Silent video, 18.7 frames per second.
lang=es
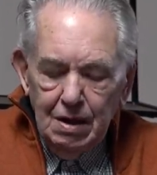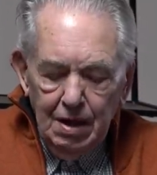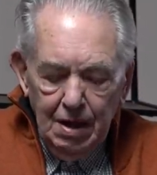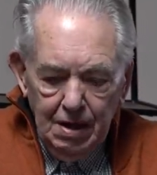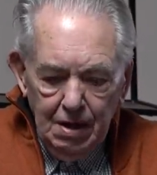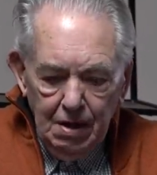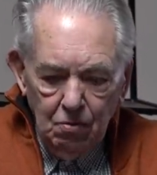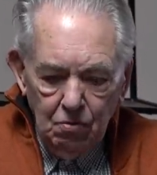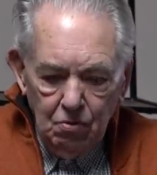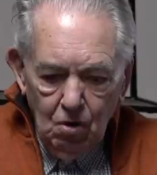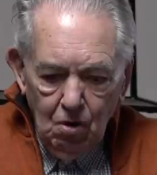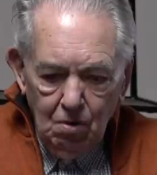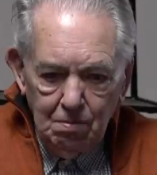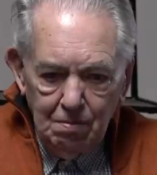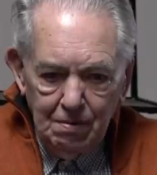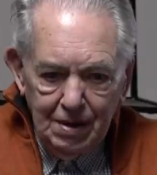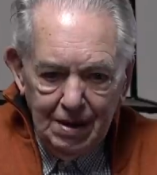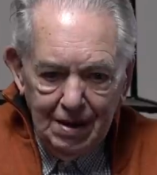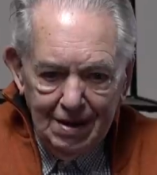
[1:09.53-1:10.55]
Era un
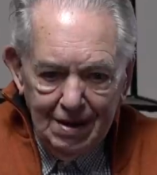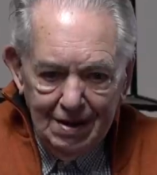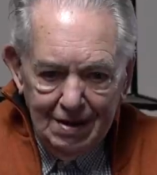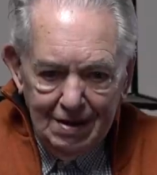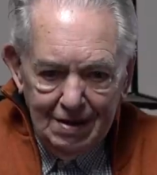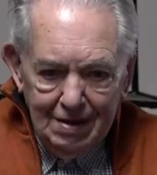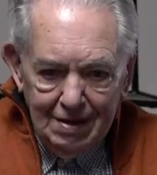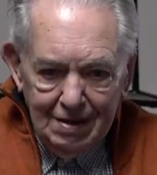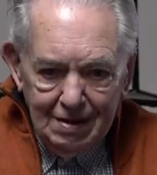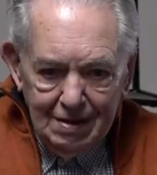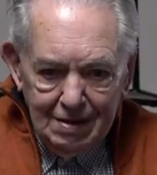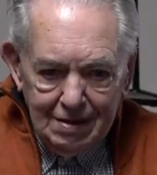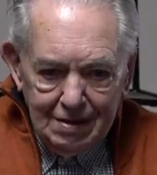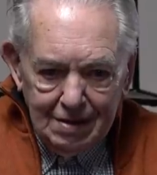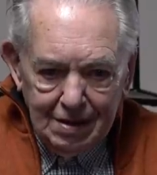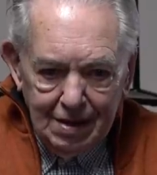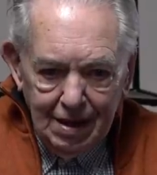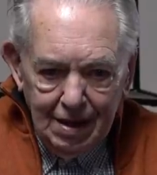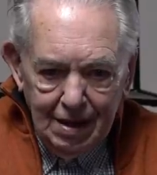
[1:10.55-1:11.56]
hombre
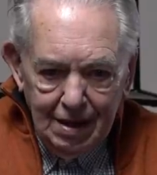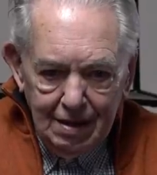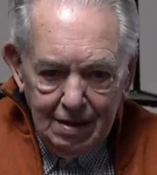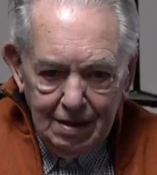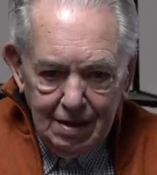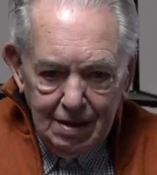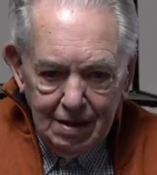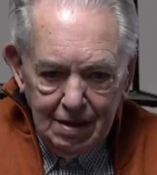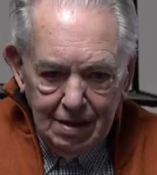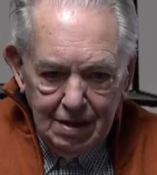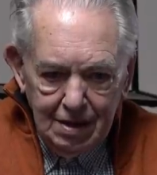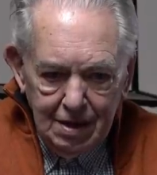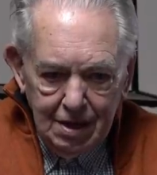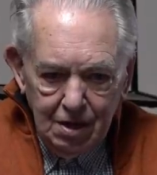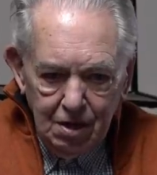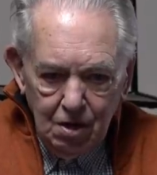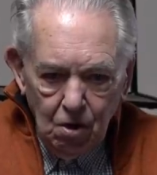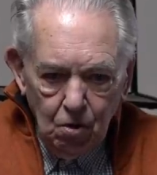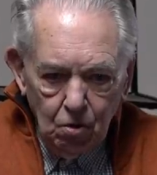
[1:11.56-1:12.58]
que eh,
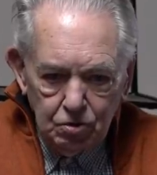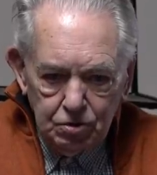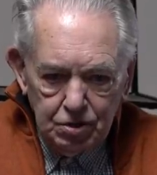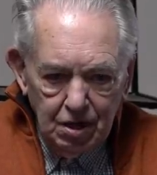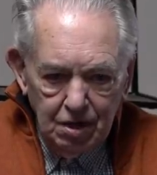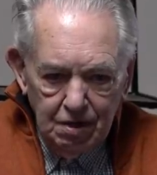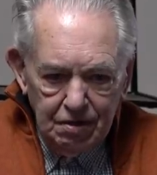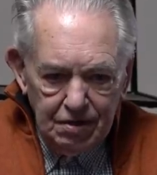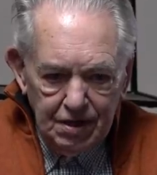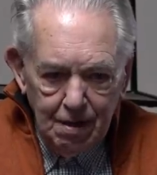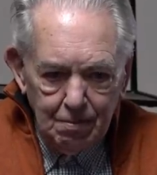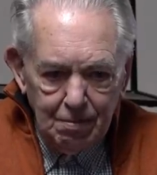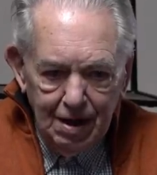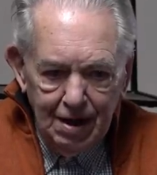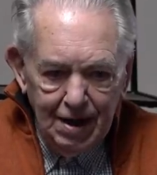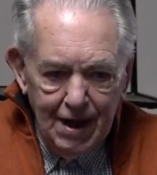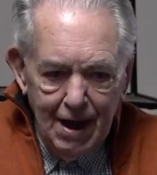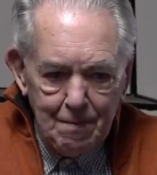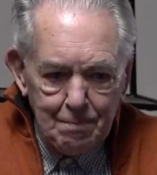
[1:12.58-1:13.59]
no utilizaba
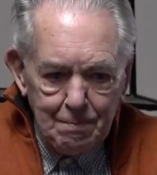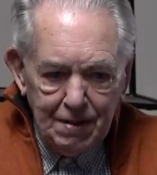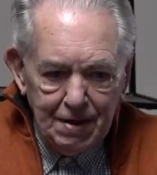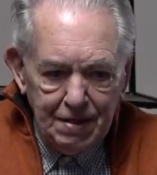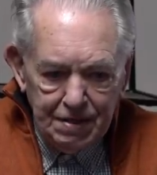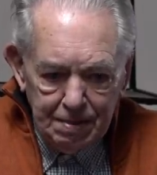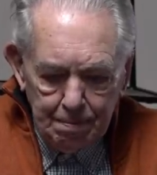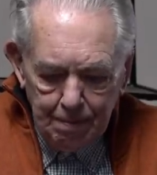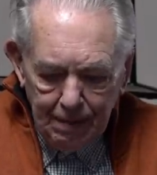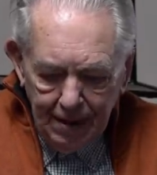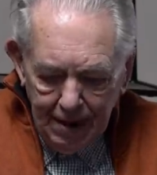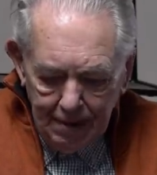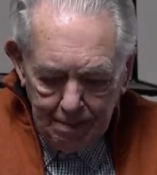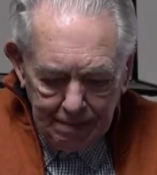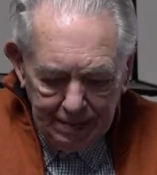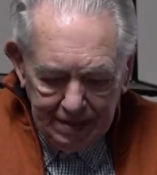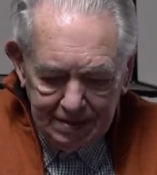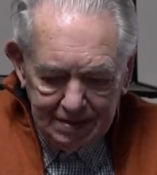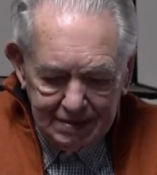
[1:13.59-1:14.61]
el lápiz para
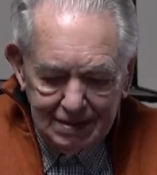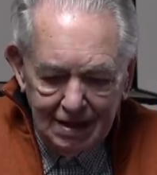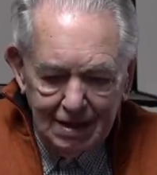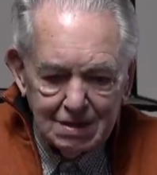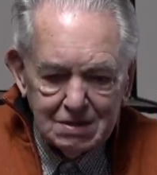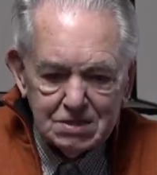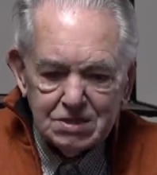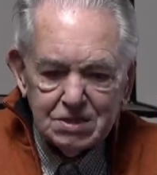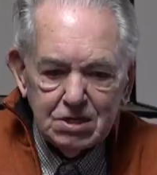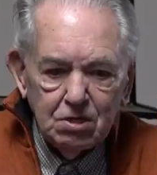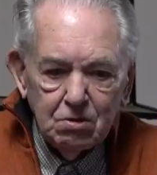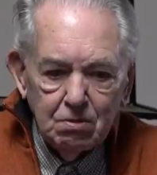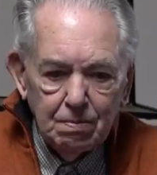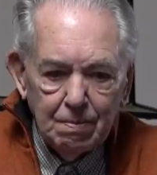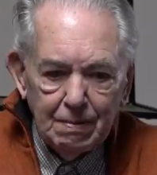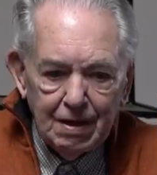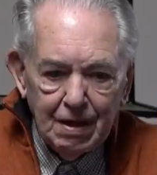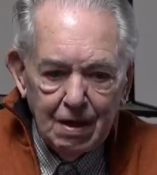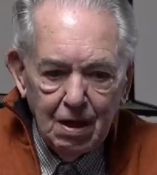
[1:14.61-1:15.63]
pintar sino
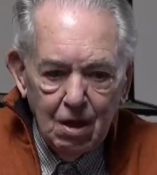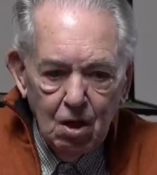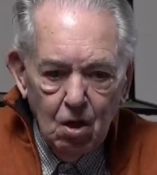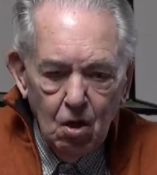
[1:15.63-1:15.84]
para,